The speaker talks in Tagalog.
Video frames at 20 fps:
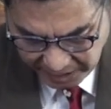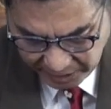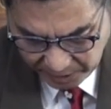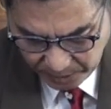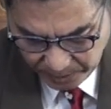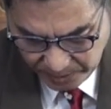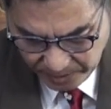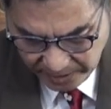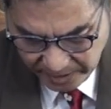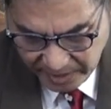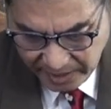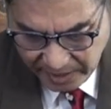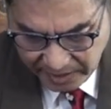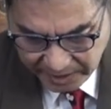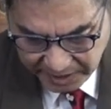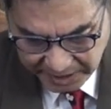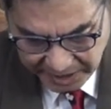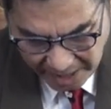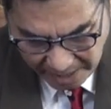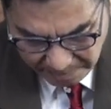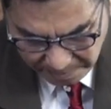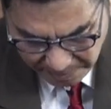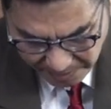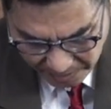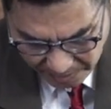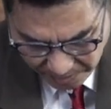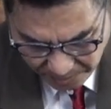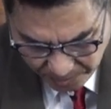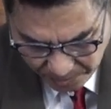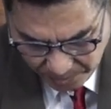ito? Siya
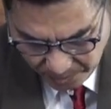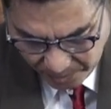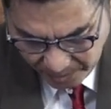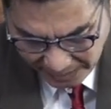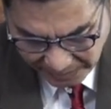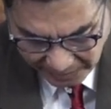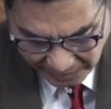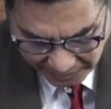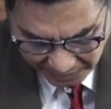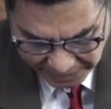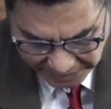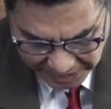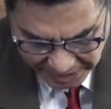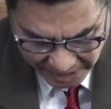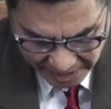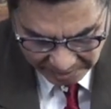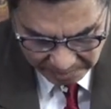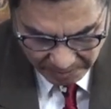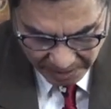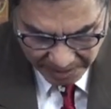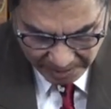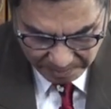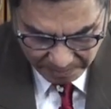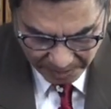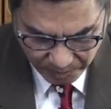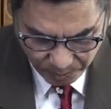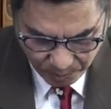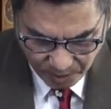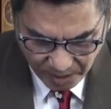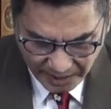ba o ang kanyang mga
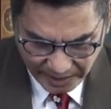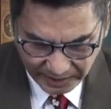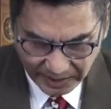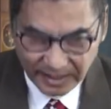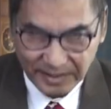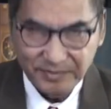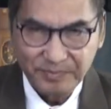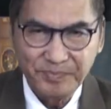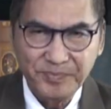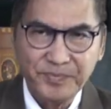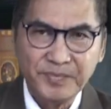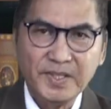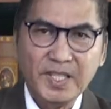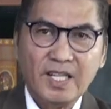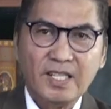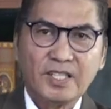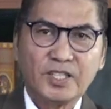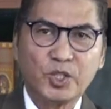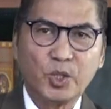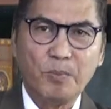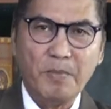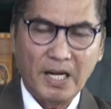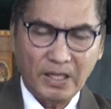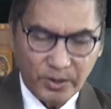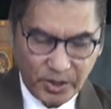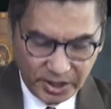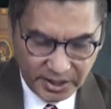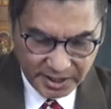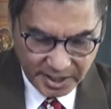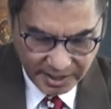magulang?
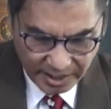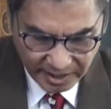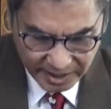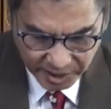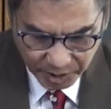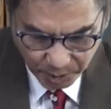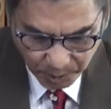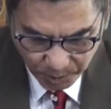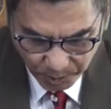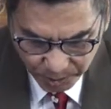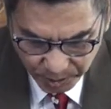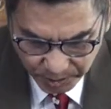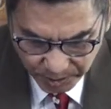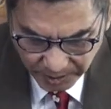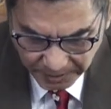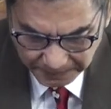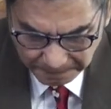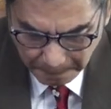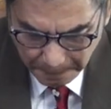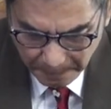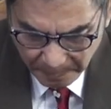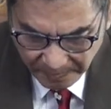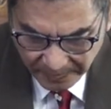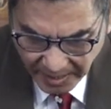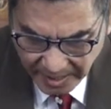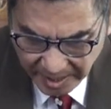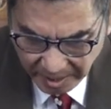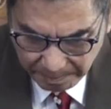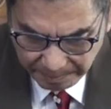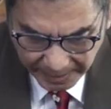Sumagot si Jesus,
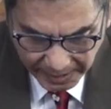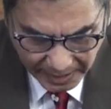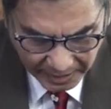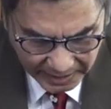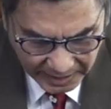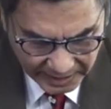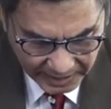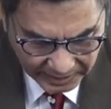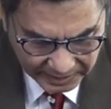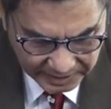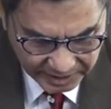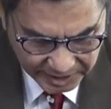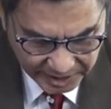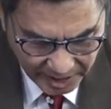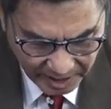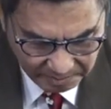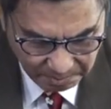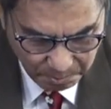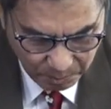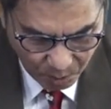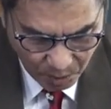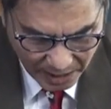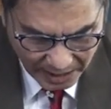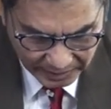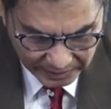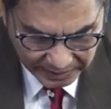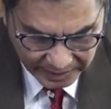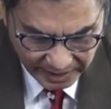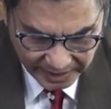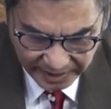ipinanganak siyang
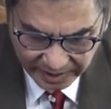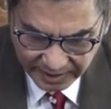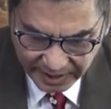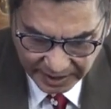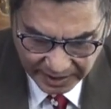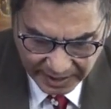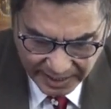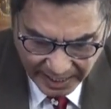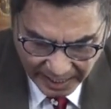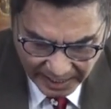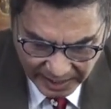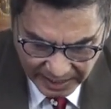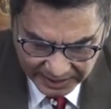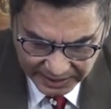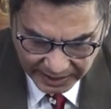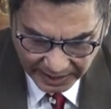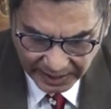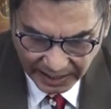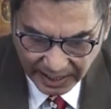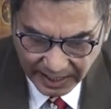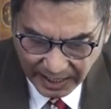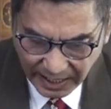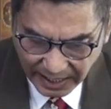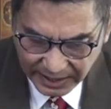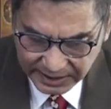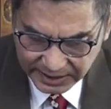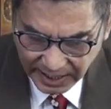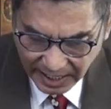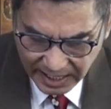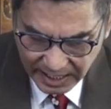bulag, hindi dahil sa
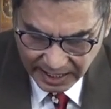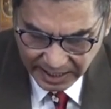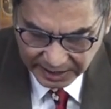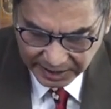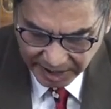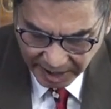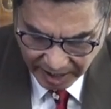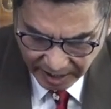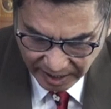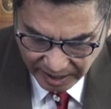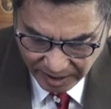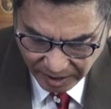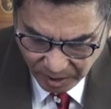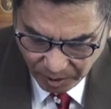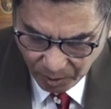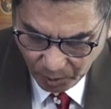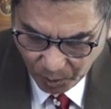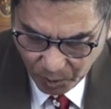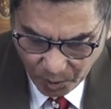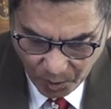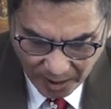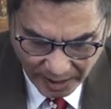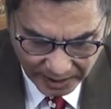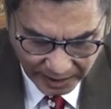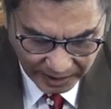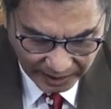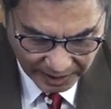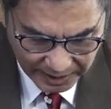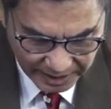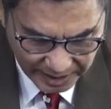nagkasala siya o
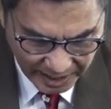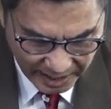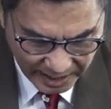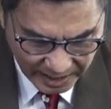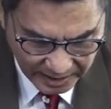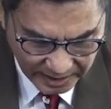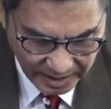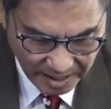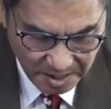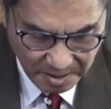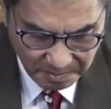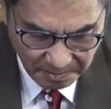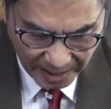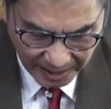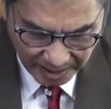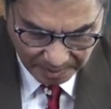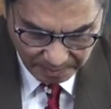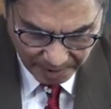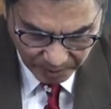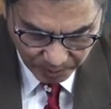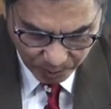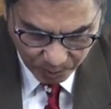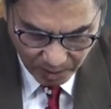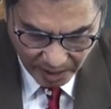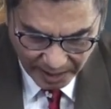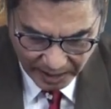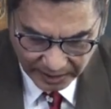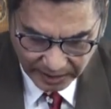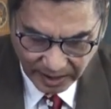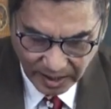ang kanyang mga
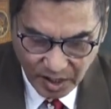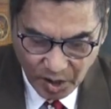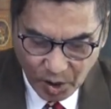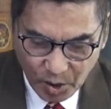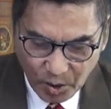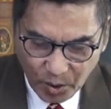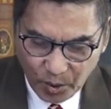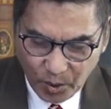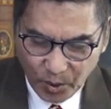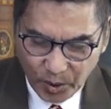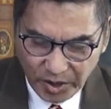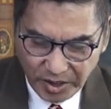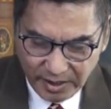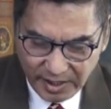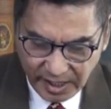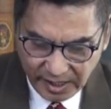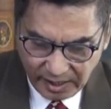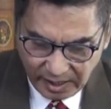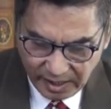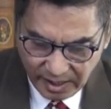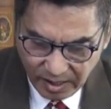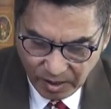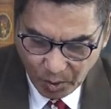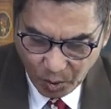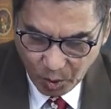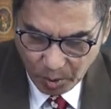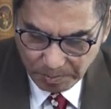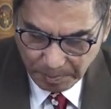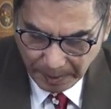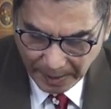magulang, kundi
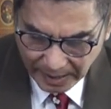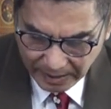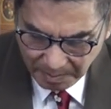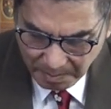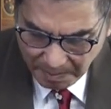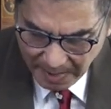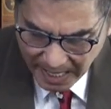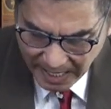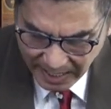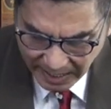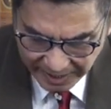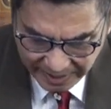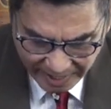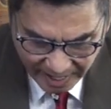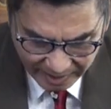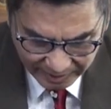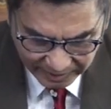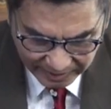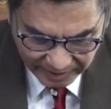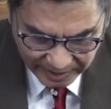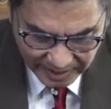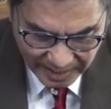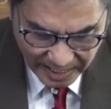upang mahayag